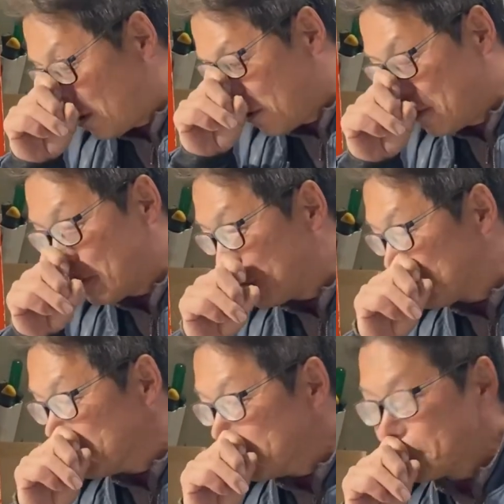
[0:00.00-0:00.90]
いやく、う
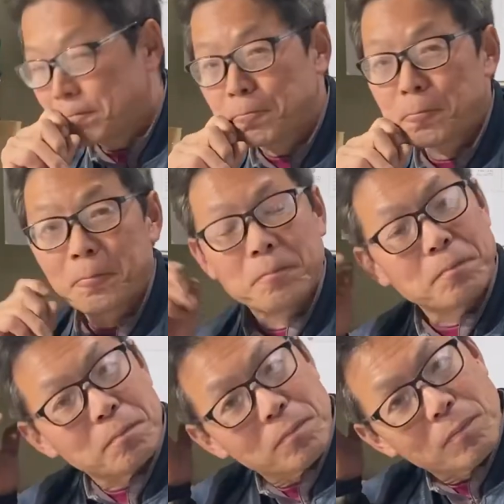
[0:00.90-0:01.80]
ん、果物あった
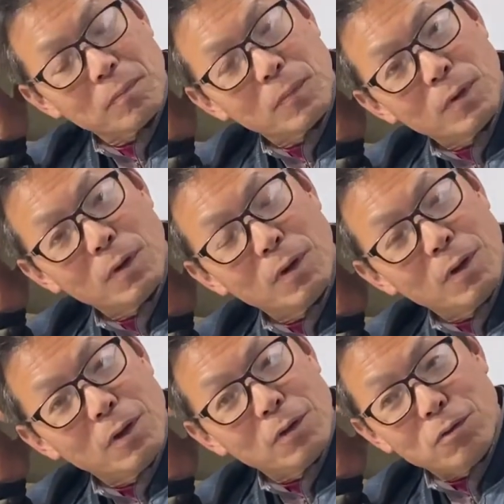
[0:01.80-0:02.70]
なと思って
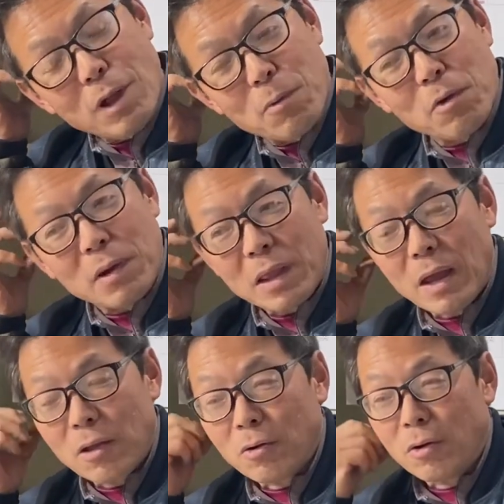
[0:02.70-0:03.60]
果物はね
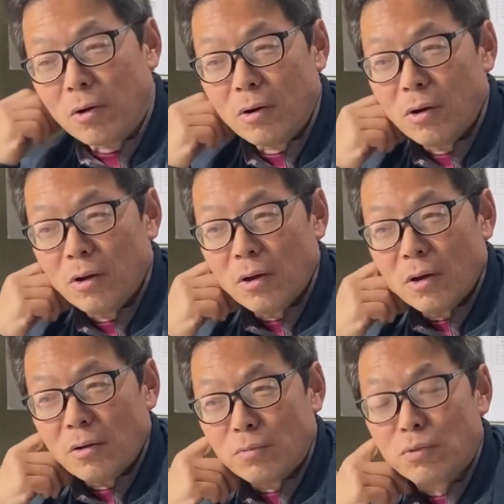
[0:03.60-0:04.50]
あの
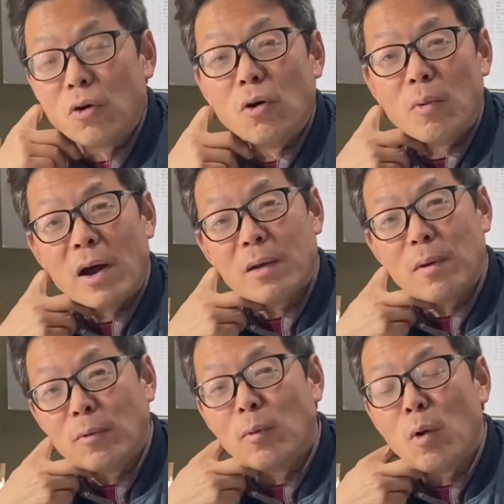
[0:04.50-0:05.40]
ぶどうもあれ
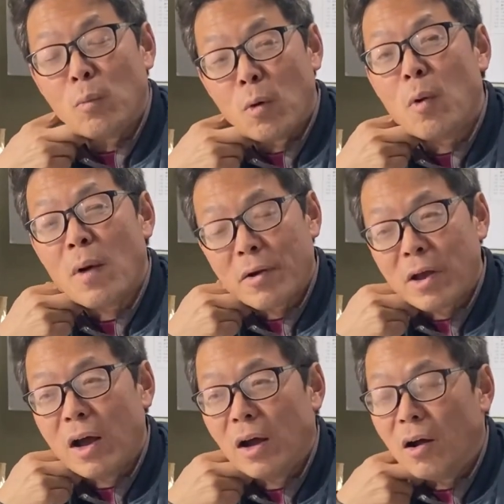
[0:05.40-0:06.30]
ば、うん、桃桃もある
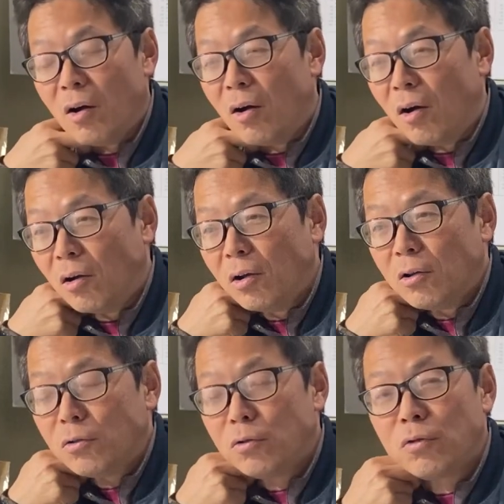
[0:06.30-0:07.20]
やんそうそうそうそう、
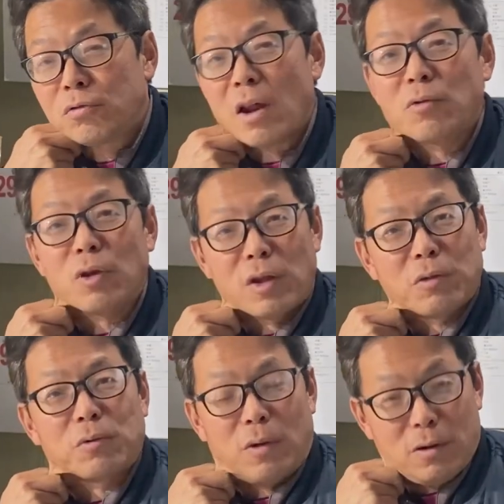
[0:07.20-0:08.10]
フルーツランドやであ
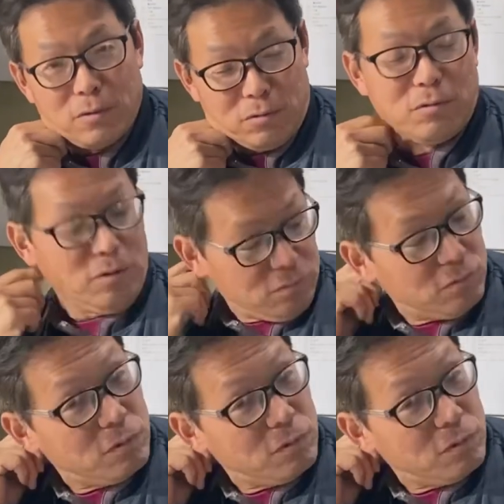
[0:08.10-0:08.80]
そこはうん、うん